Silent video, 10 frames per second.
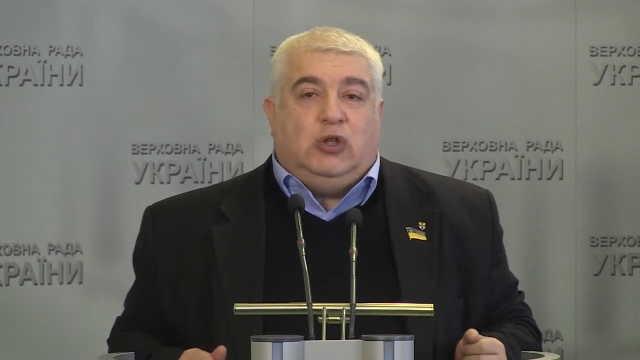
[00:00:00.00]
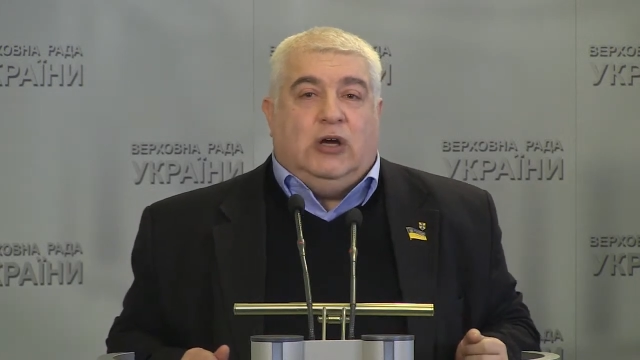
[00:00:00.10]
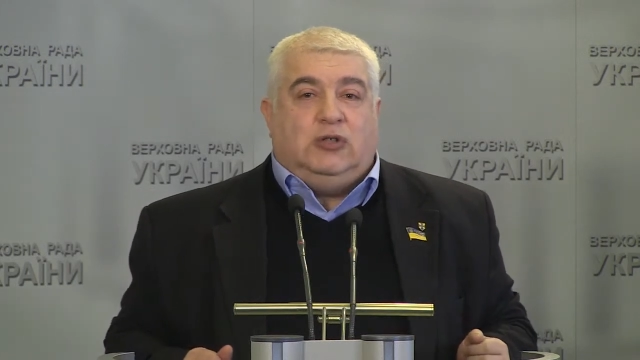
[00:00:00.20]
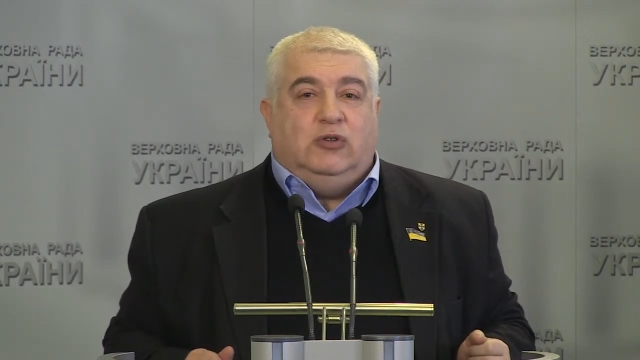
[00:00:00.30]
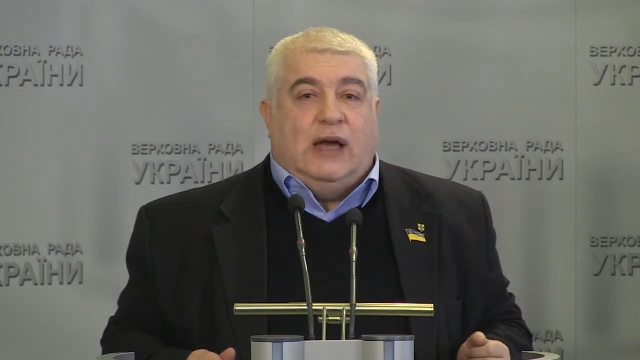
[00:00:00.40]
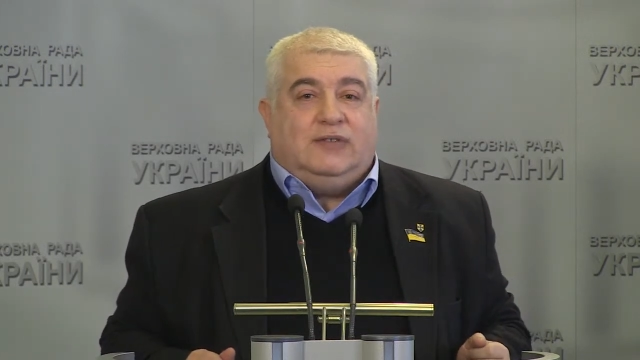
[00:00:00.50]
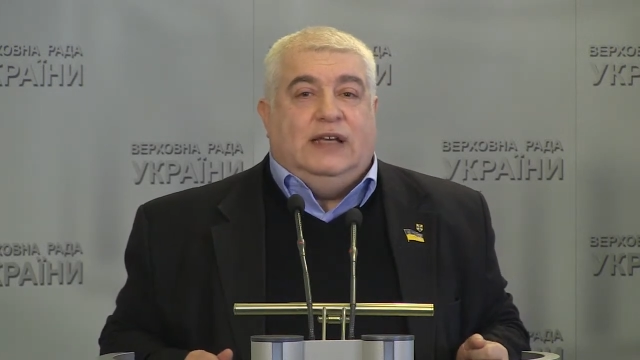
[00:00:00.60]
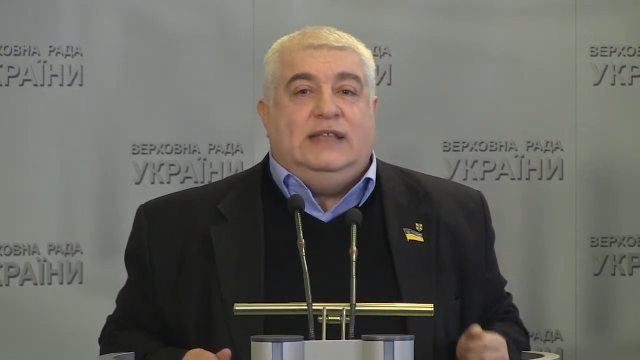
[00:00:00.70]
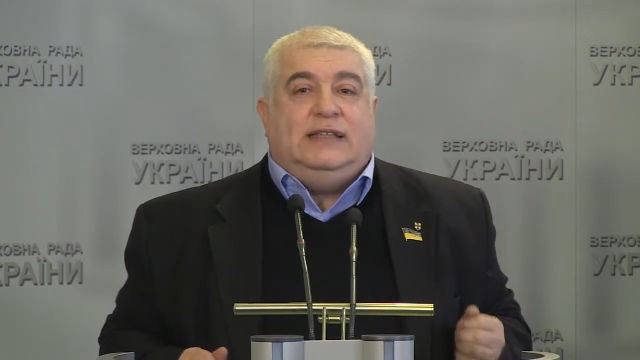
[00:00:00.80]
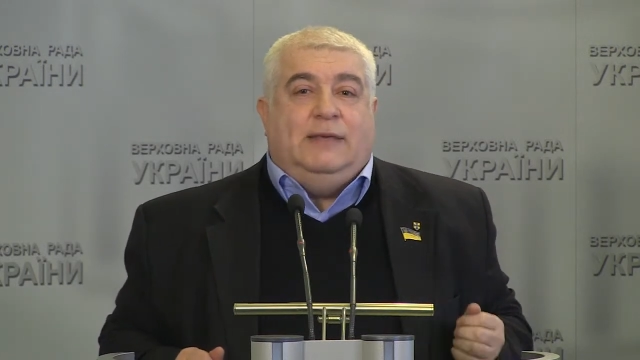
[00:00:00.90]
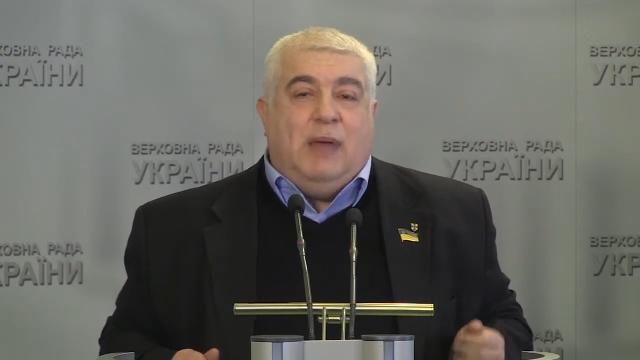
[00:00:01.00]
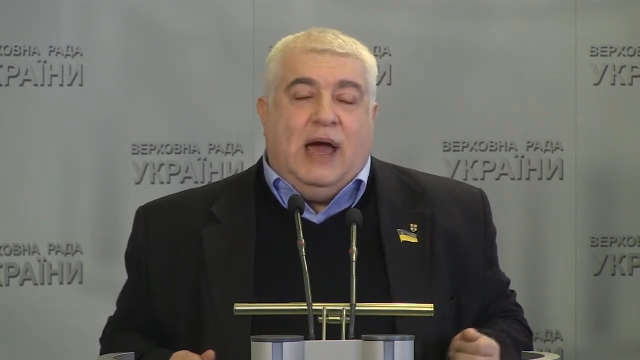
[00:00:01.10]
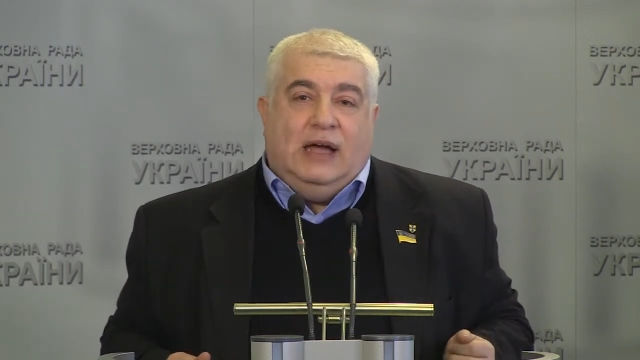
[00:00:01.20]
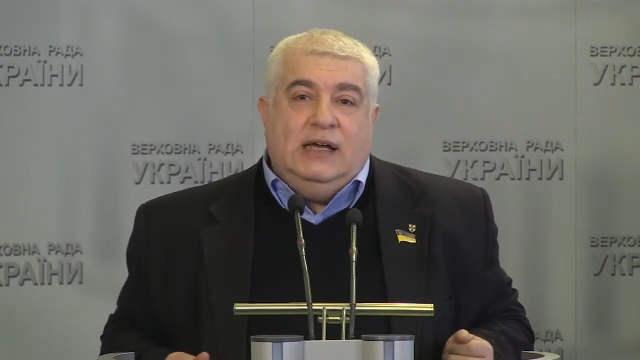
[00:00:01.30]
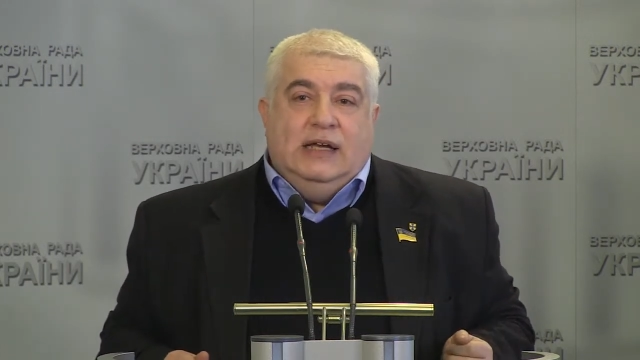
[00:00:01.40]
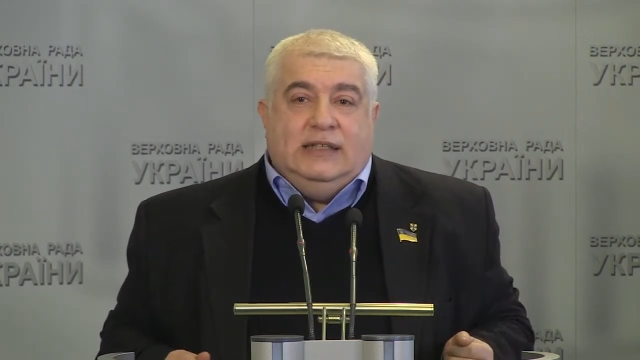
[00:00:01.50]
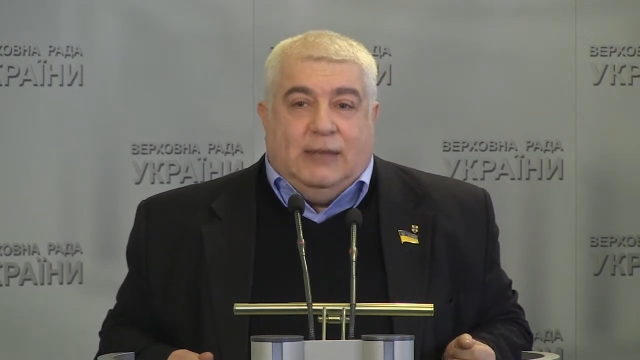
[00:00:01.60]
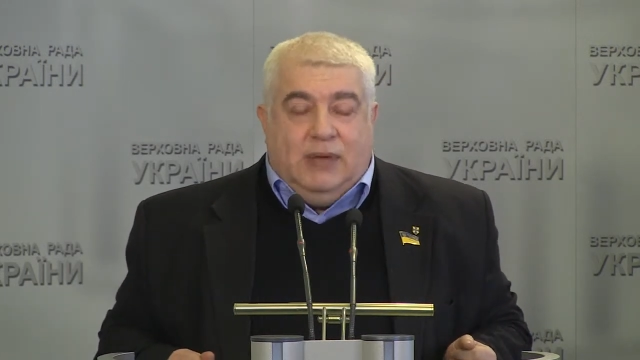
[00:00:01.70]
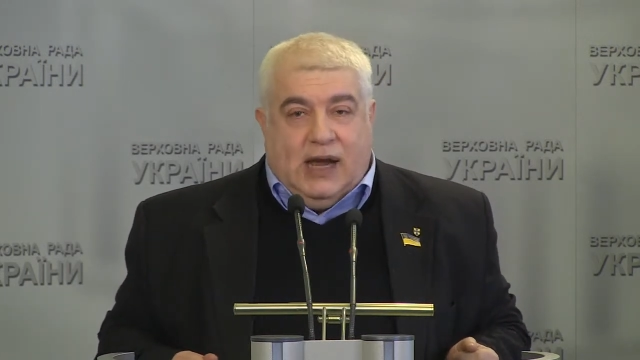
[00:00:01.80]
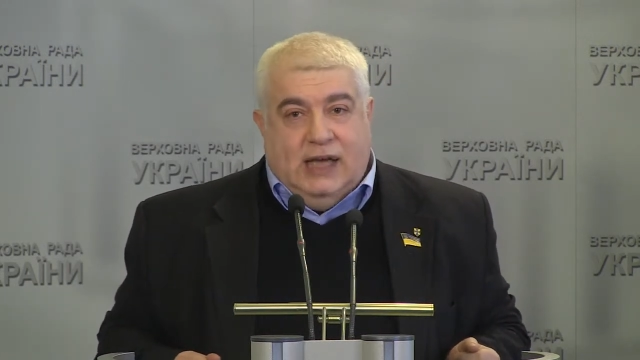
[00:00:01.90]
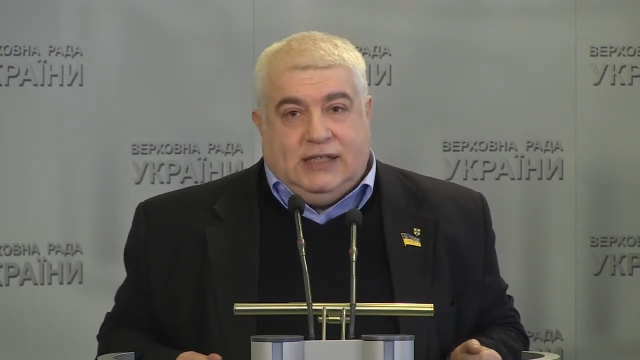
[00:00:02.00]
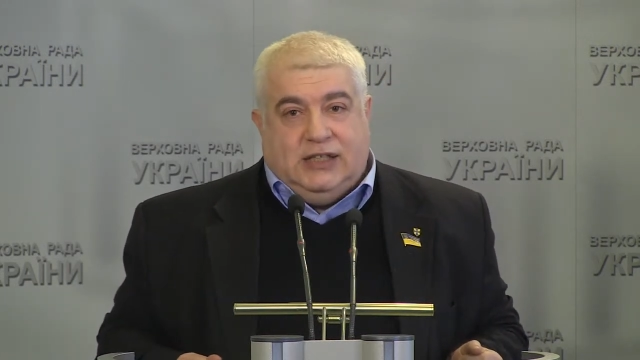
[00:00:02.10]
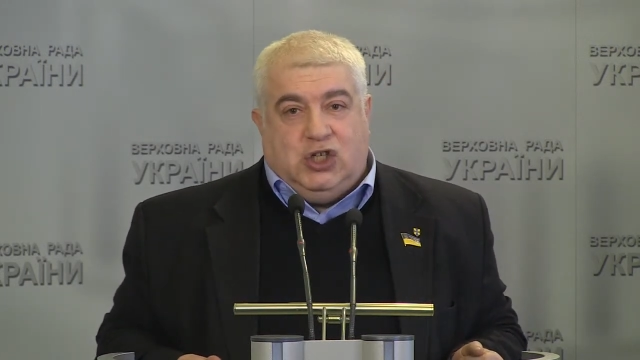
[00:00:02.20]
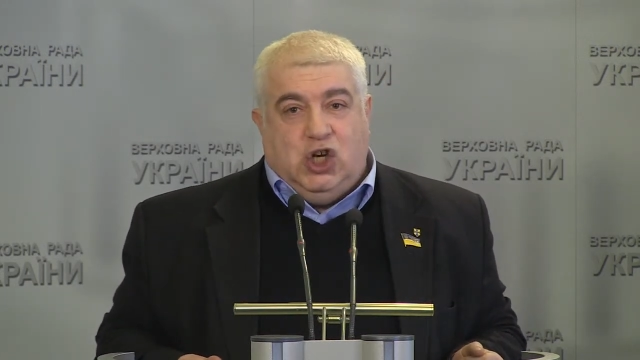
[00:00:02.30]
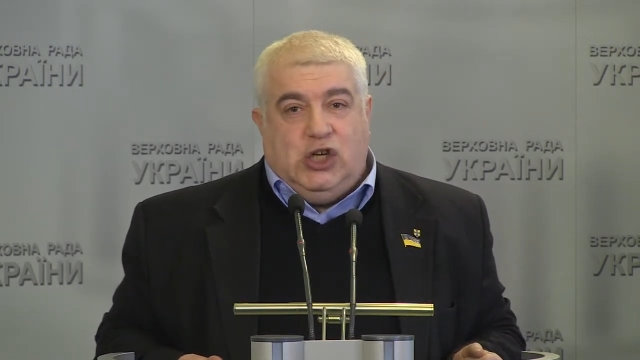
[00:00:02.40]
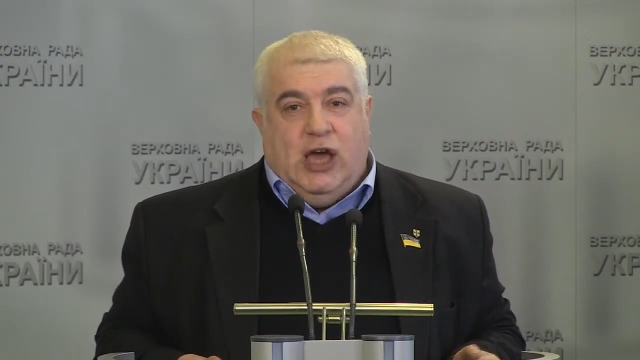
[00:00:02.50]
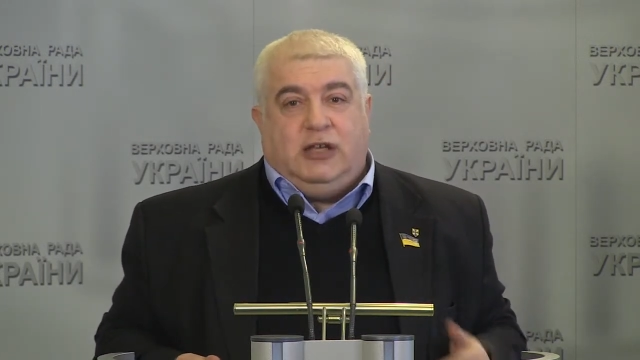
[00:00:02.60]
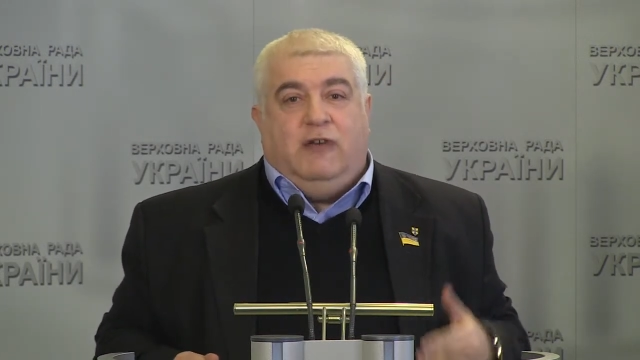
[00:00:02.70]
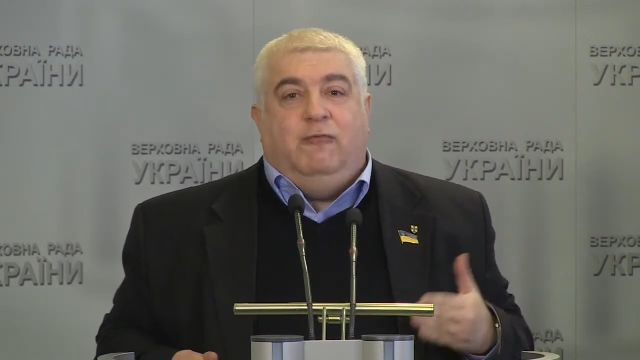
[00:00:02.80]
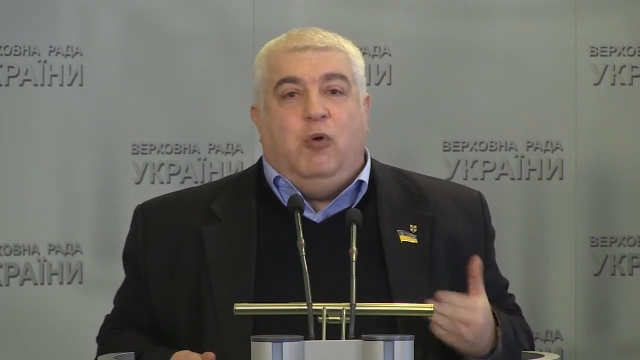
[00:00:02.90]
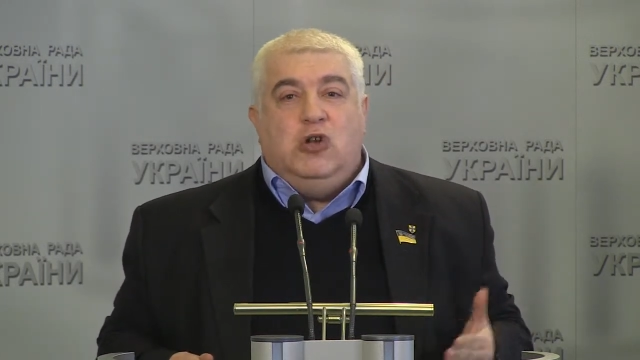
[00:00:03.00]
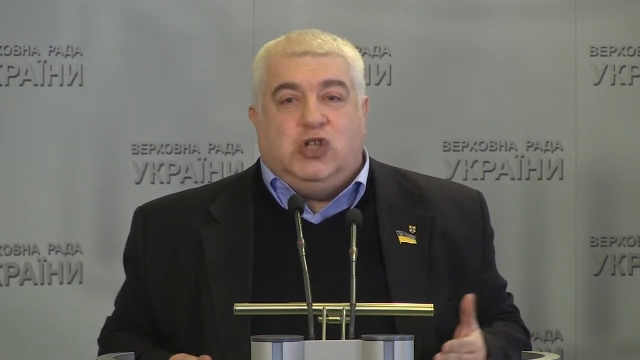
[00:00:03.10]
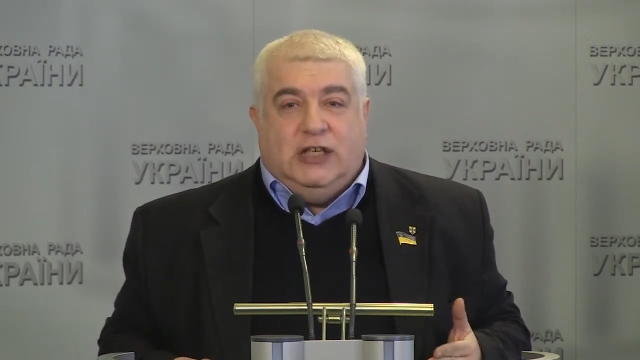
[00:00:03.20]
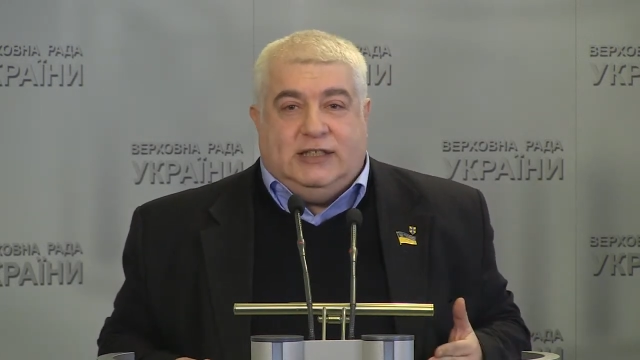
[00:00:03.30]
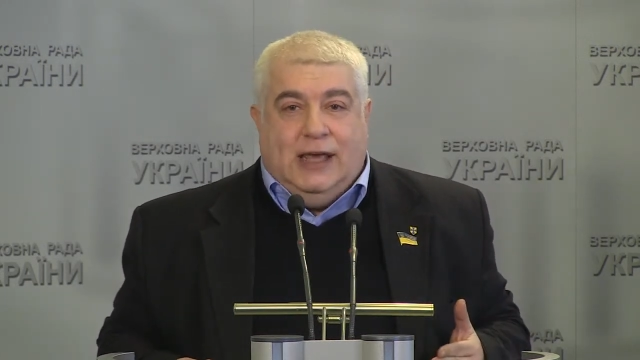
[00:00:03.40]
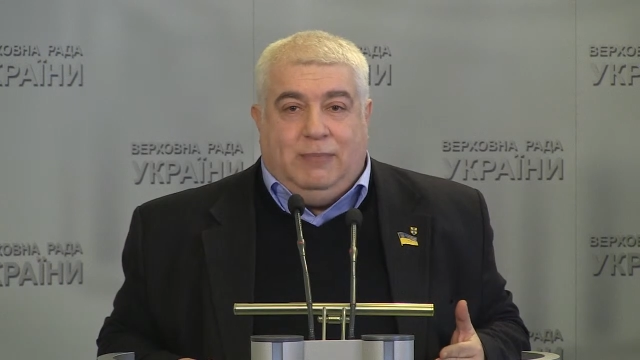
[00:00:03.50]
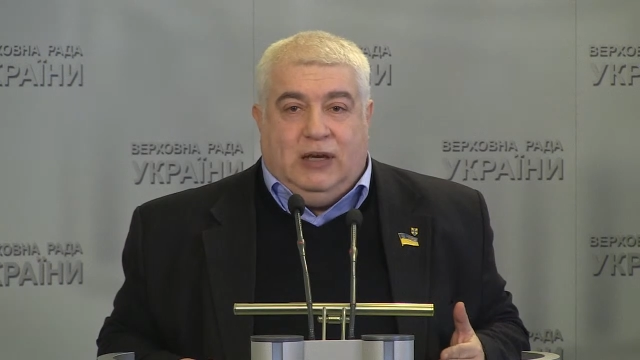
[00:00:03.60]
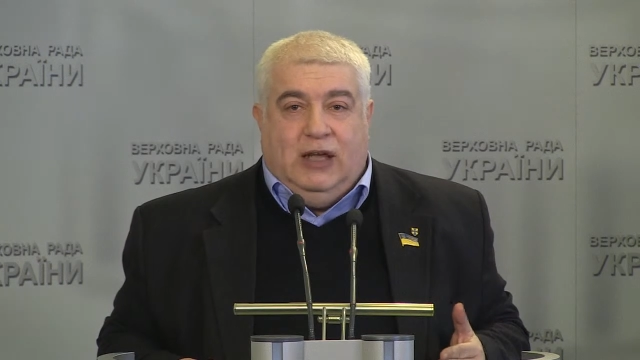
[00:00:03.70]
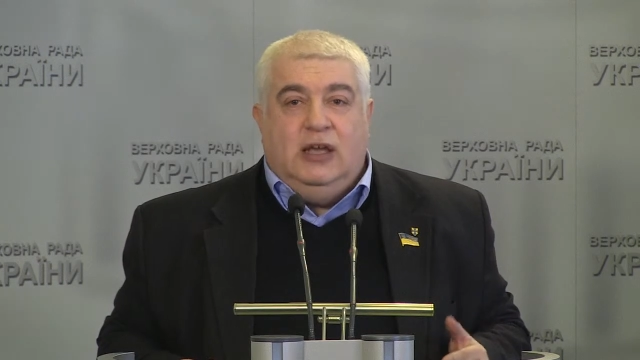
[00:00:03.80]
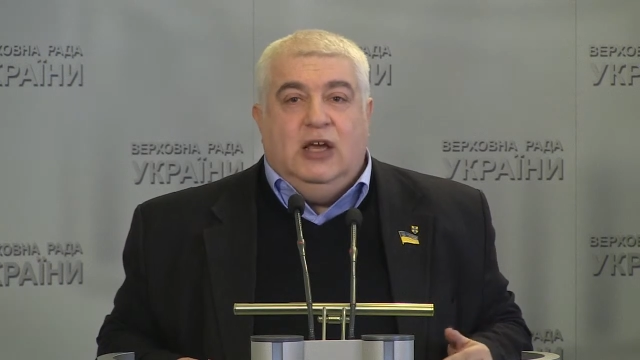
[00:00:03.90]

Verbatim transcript: что государство себя собирается защищать в большей степени,